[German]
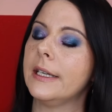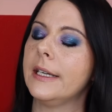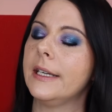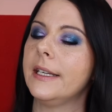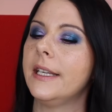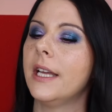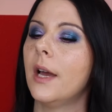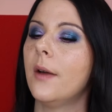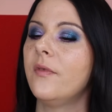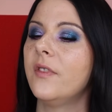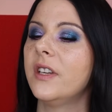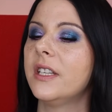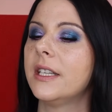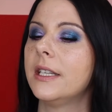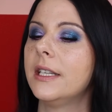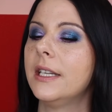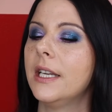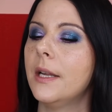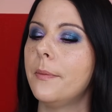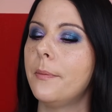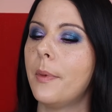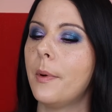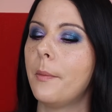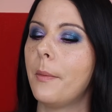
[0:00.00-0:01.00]
Hier haben wir den
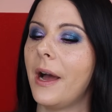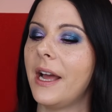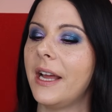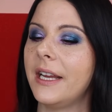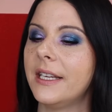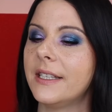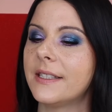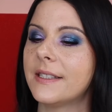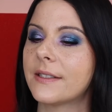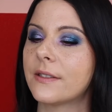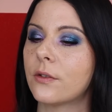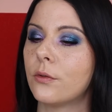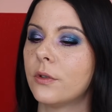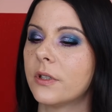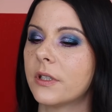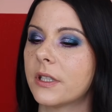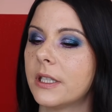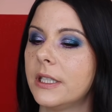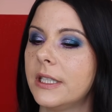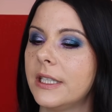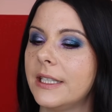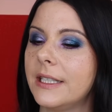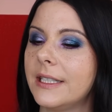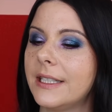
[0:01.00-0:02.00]
Lip Maestro
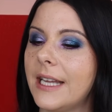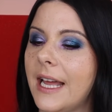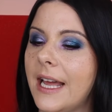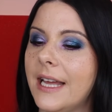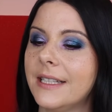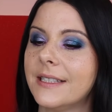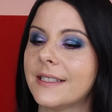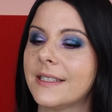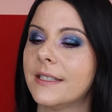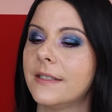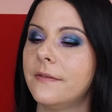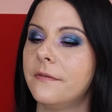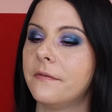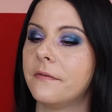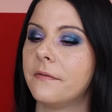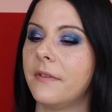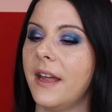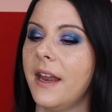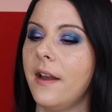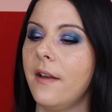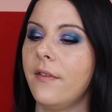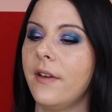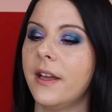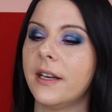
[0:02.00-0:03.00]
drin, Intensive
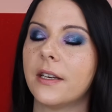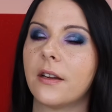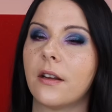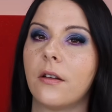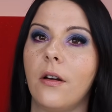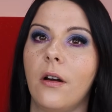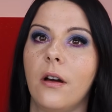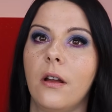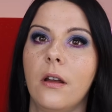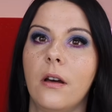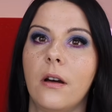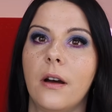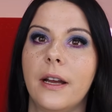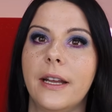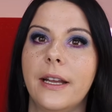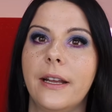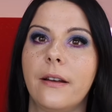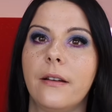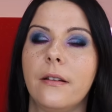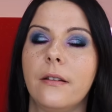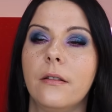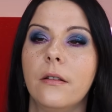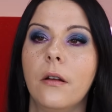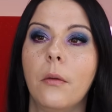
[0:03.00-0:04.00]
Velvet Color
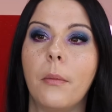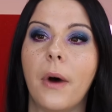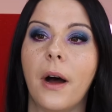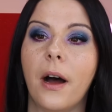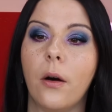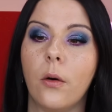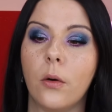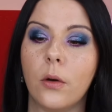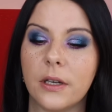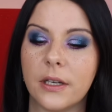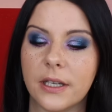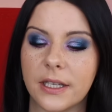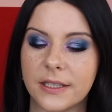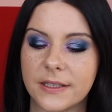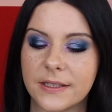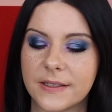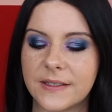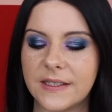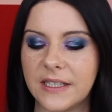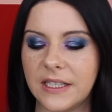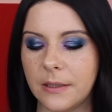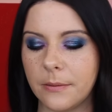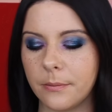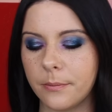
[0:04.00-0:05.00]
in Nummer
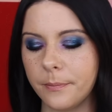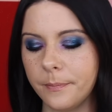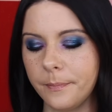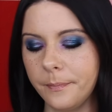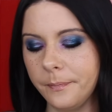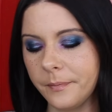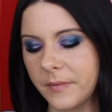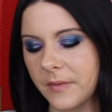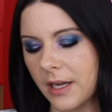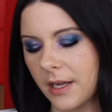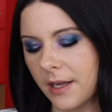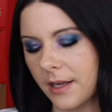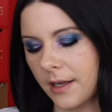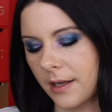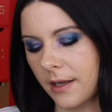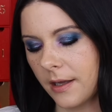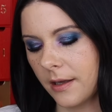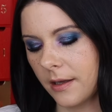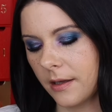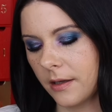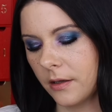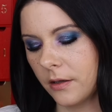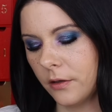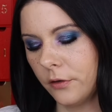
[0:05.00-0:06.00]
107.
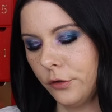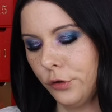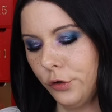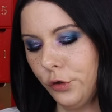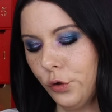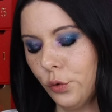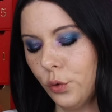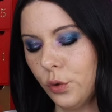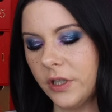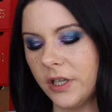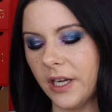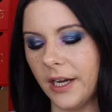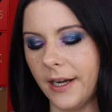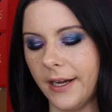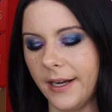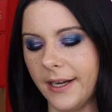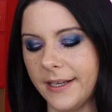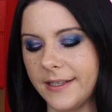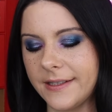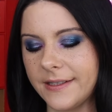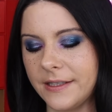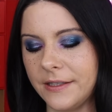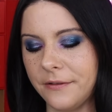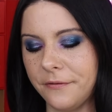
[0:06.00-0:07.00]
Nuda
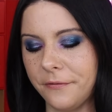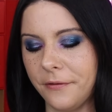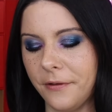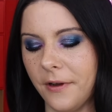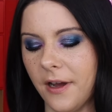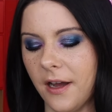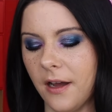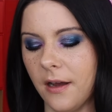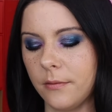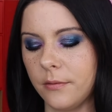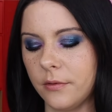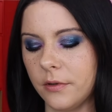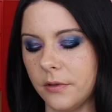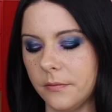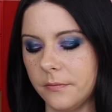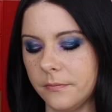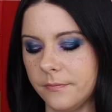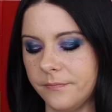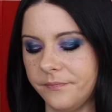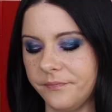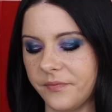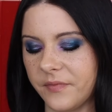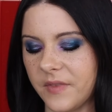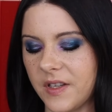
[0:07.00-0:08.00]
heißt die Farbe.
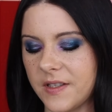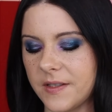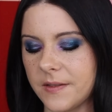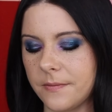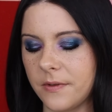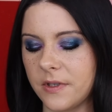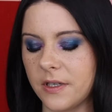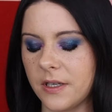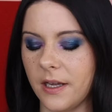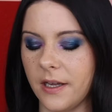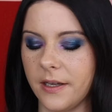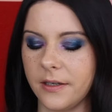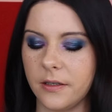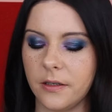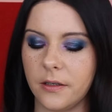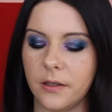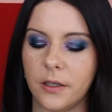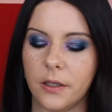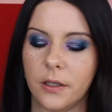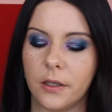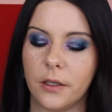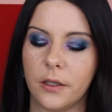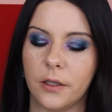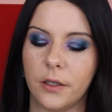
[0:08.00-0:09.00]
Das wird ein
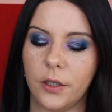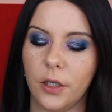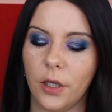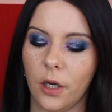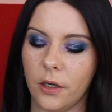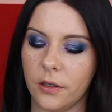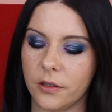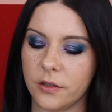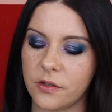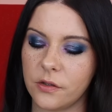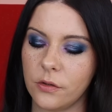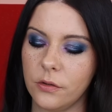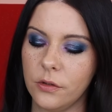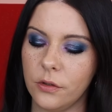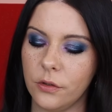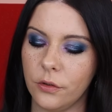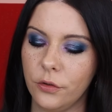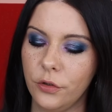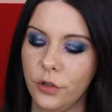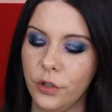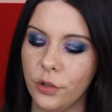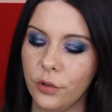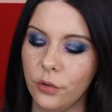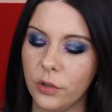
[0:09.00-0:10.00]
ja, so ein
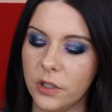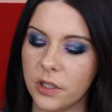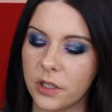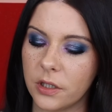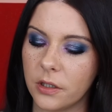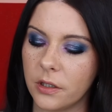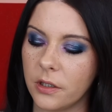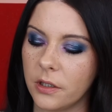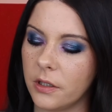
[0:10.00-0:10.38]
Nude.